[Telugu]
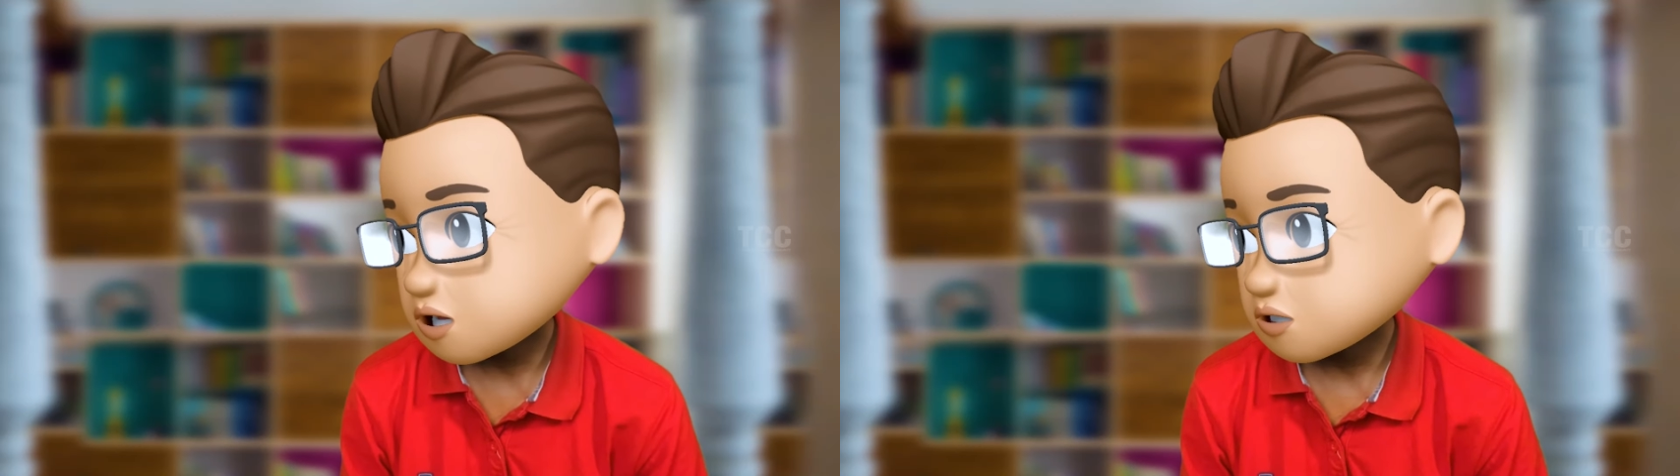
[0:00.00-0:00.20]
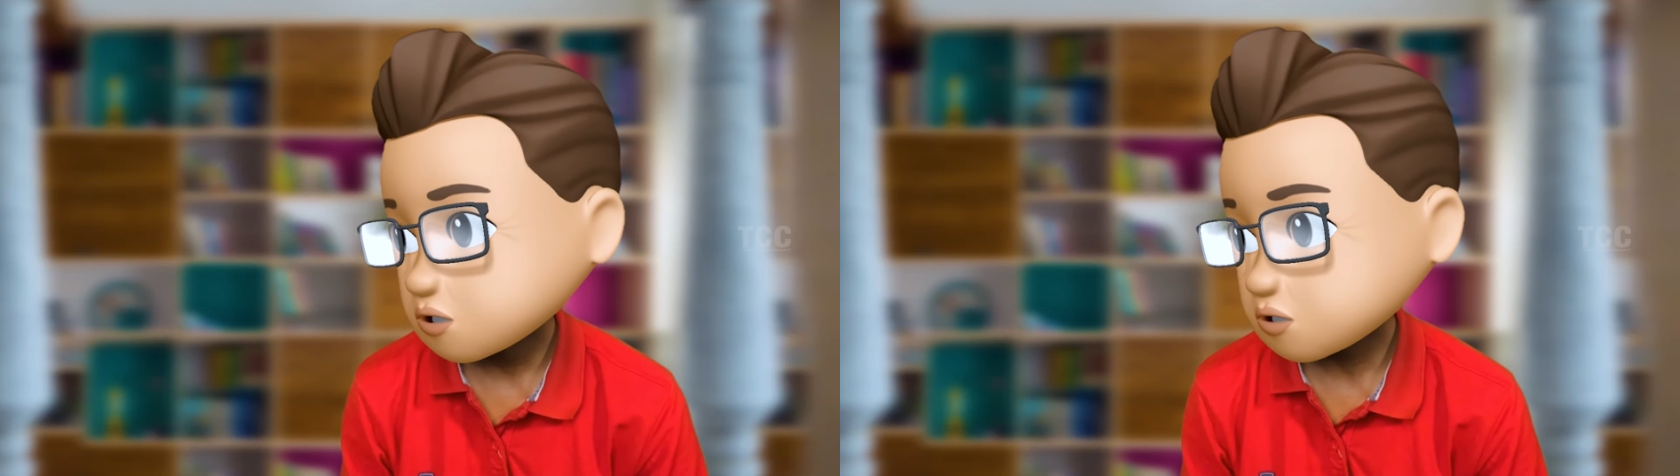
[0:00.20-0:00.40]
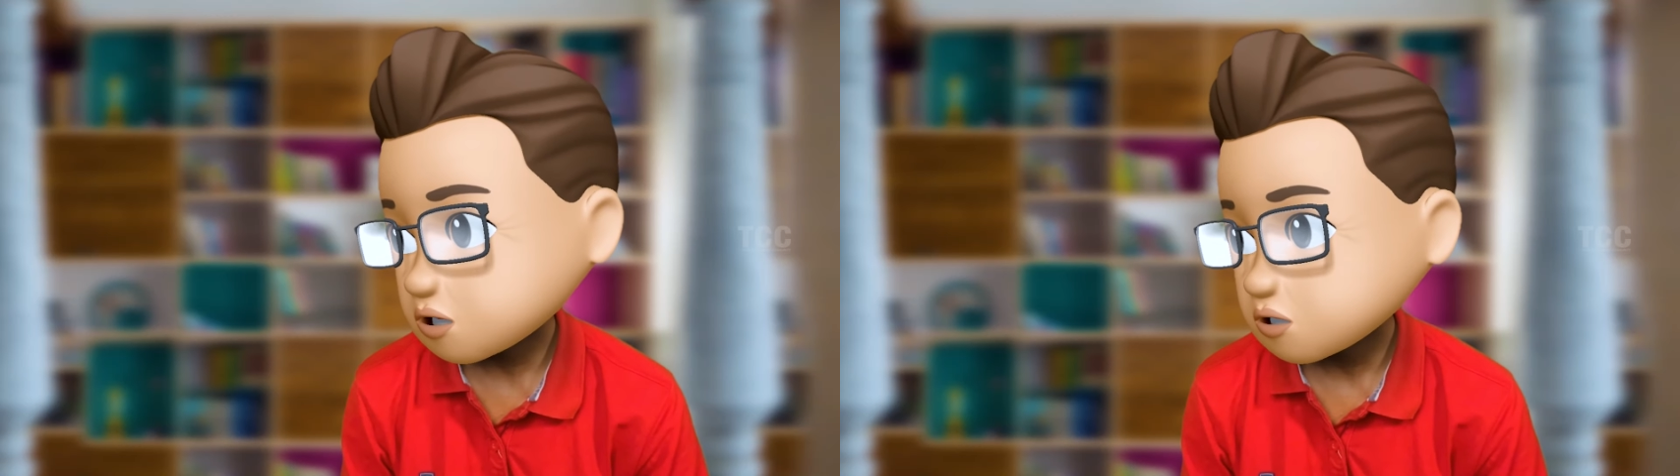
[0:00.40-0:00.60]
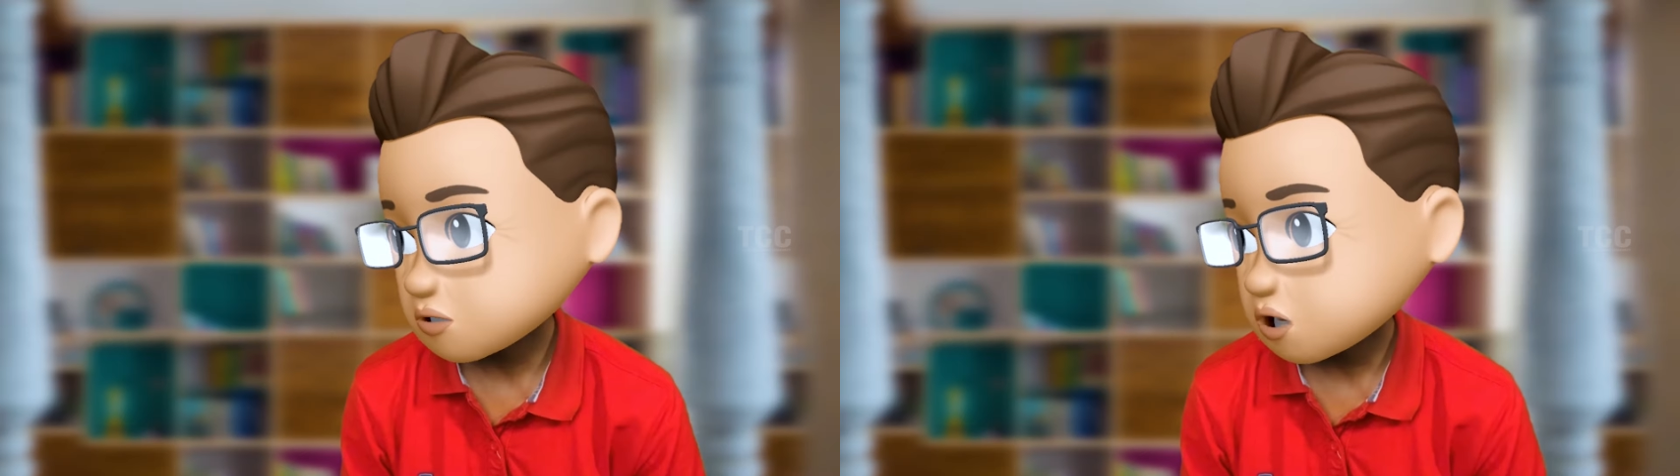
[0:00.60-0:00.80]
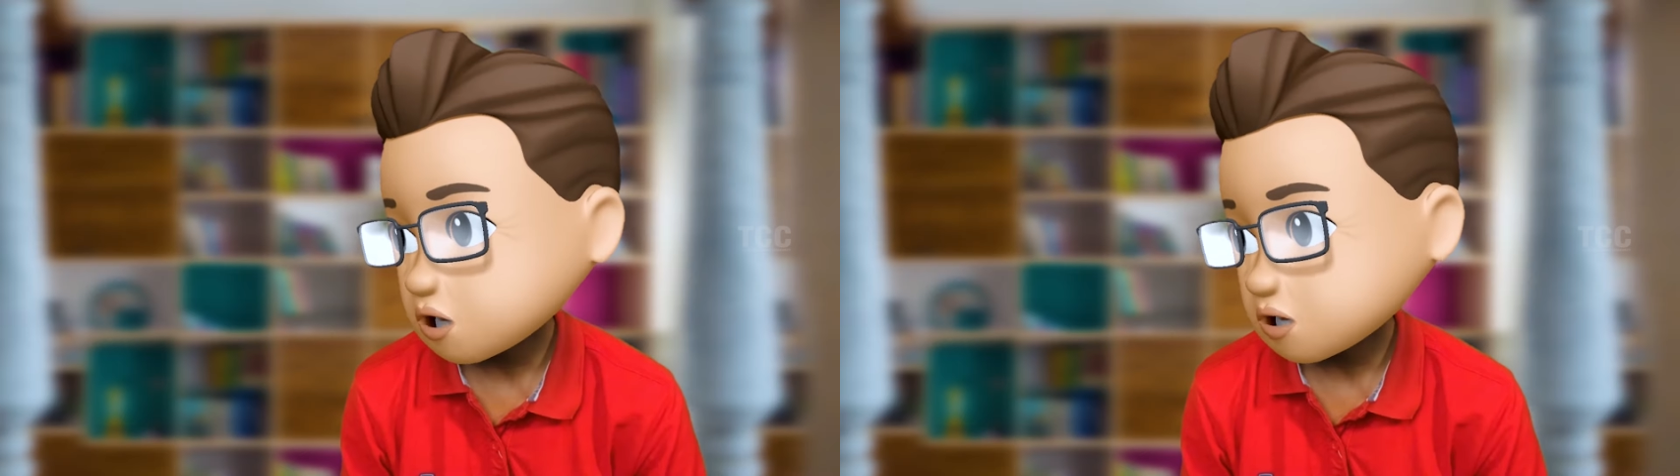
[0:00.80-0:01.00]
రాశారో తెలిసి
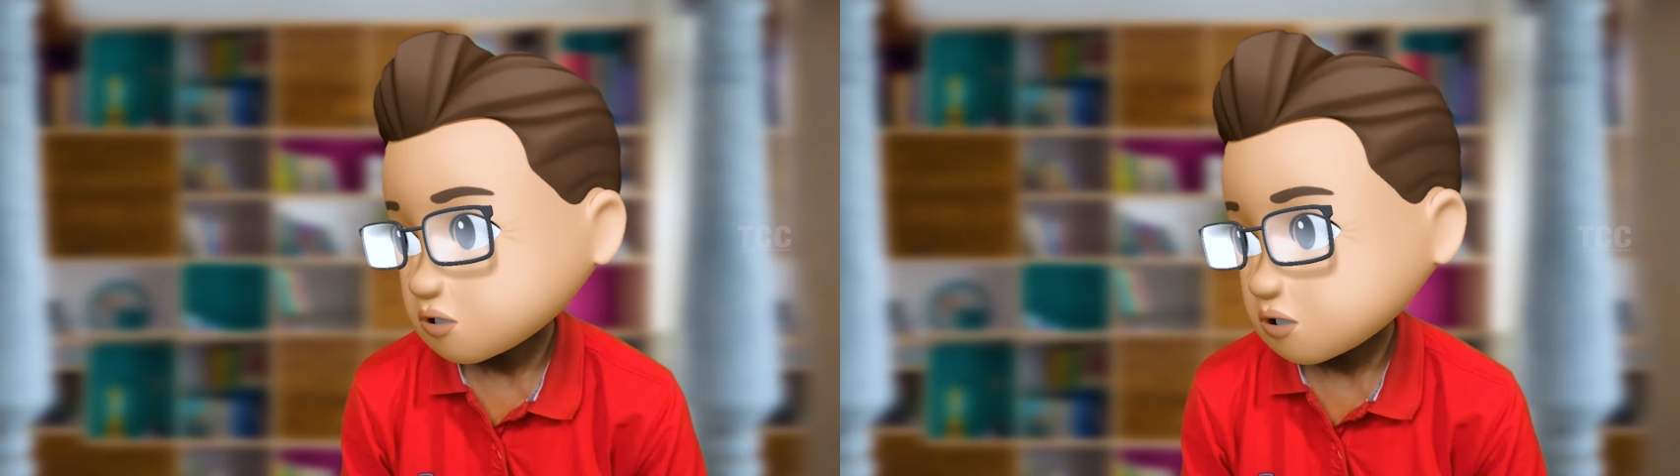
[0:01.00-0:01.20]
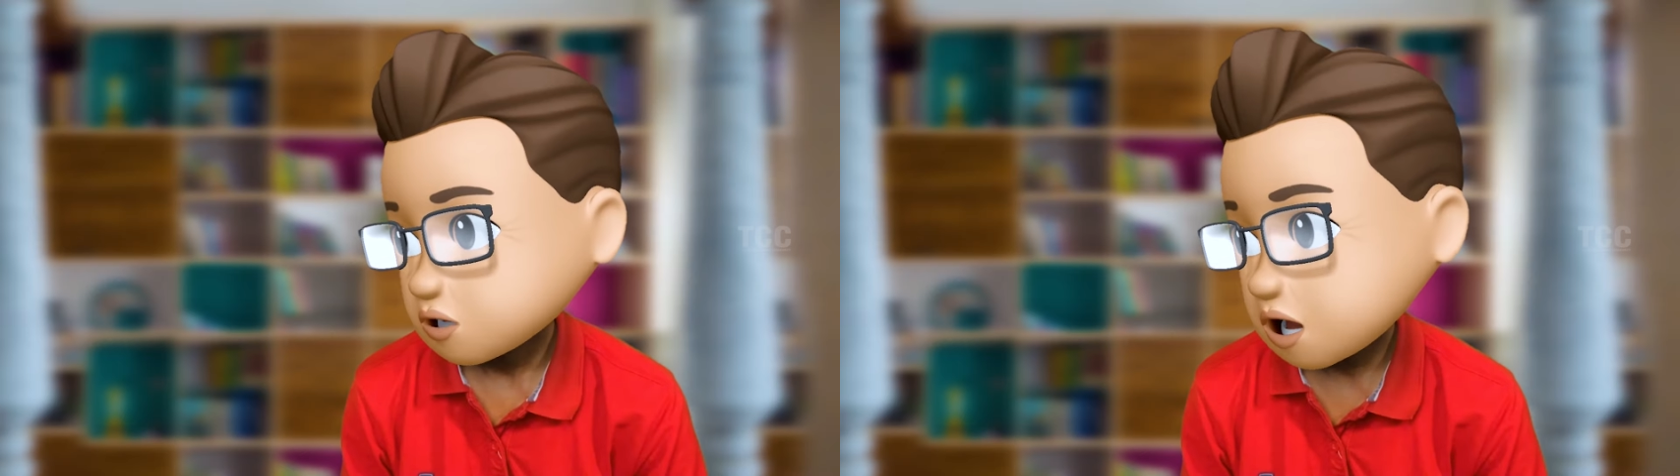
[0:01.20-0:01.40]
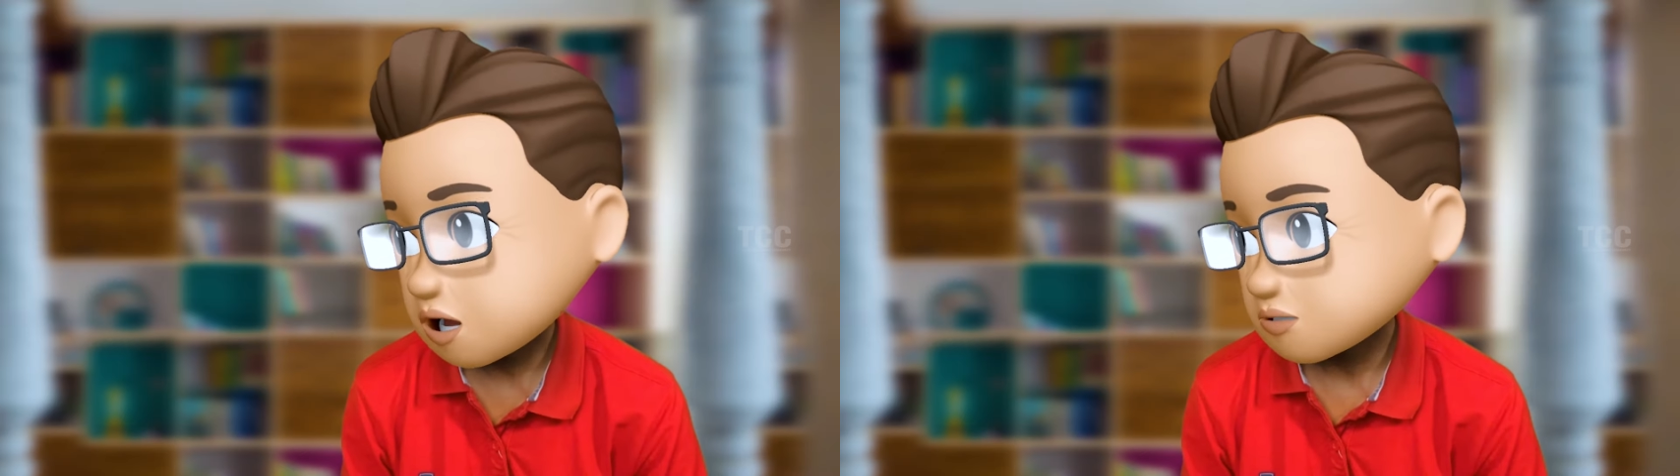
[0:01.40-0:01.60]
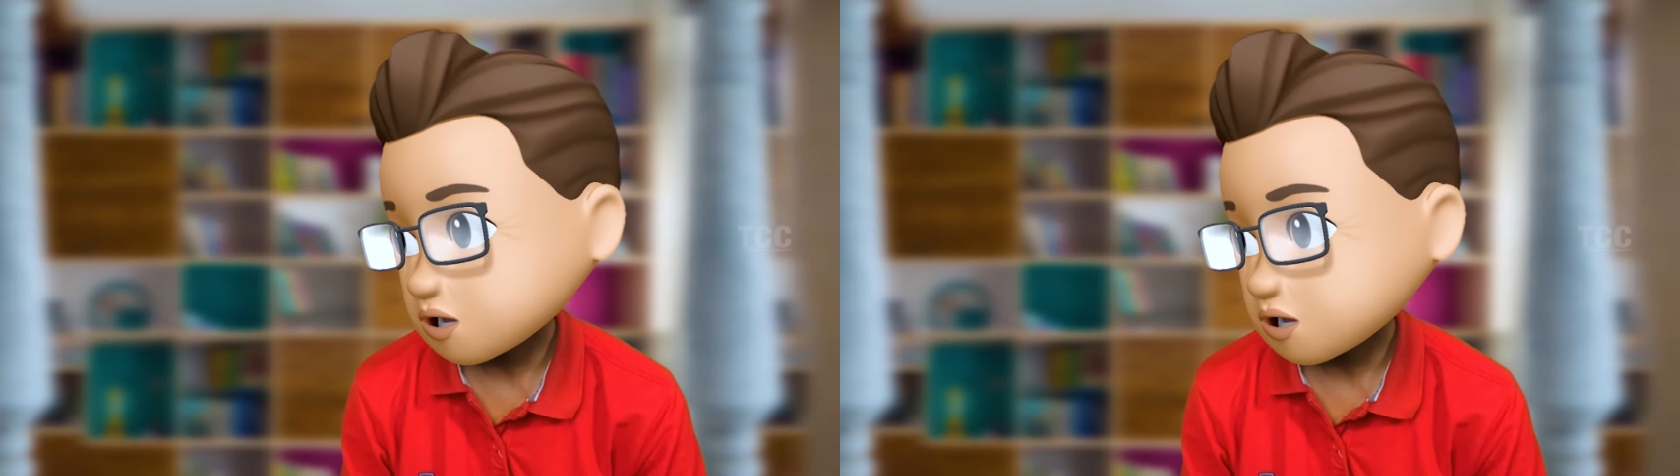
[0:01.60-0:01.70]
ఉండాలి యాక్స్